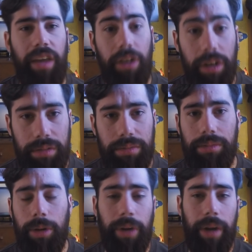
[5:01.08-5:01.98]
Eidolon,
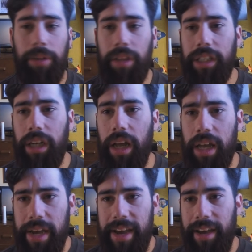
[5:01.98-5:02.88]
como queramos decirle,
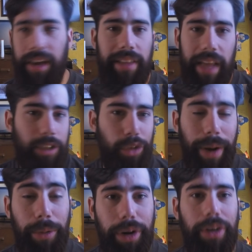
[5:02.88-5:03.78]
estaba
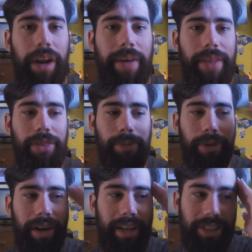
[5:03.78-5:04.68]
súper aburrido grabando
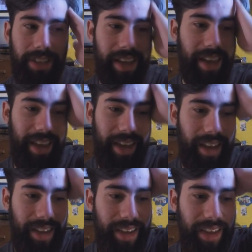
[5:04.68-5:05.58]
por el hecho de
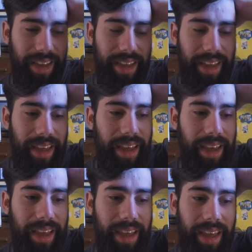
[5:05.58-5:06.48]
que
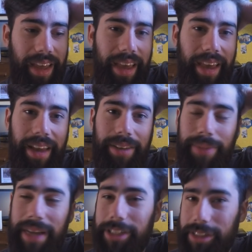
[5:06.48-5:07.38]
el
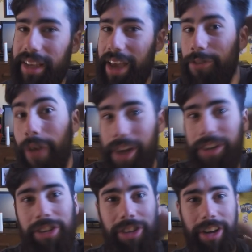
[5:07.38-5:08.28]
mazo sí es bueno
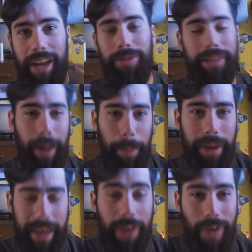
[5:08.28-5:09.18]
y yo se quería mostrar
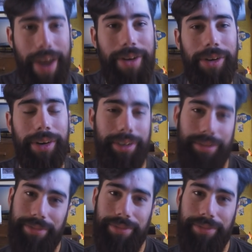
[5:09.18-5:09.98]
porque era bueno, weón.